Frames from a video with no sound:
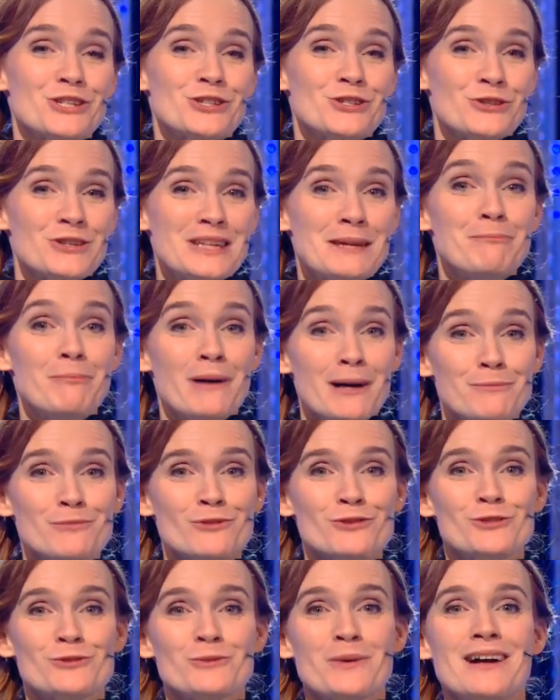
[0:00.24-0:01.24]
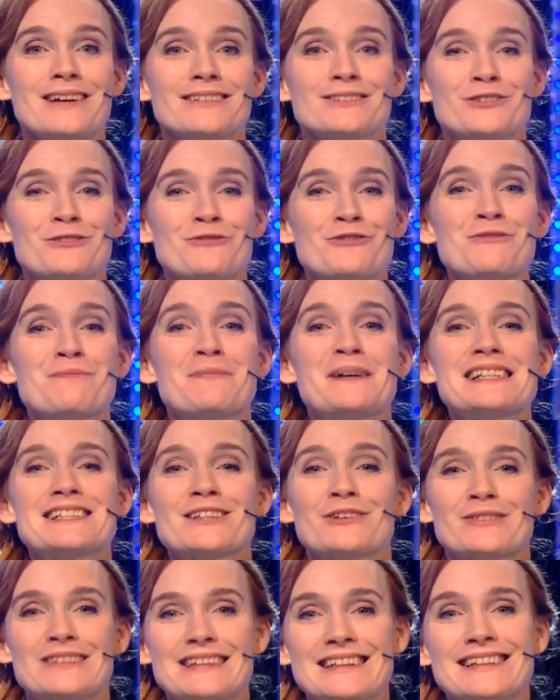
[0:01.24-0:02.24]
Je n'ai pas besoin de vous le
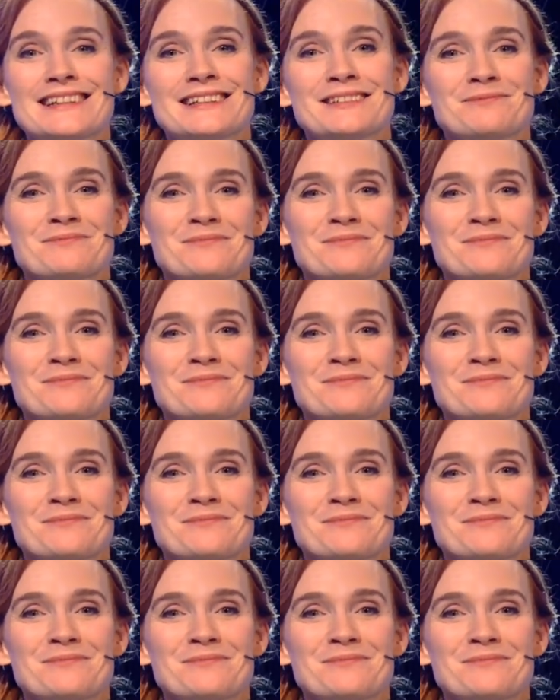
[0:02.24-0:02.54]
présenter,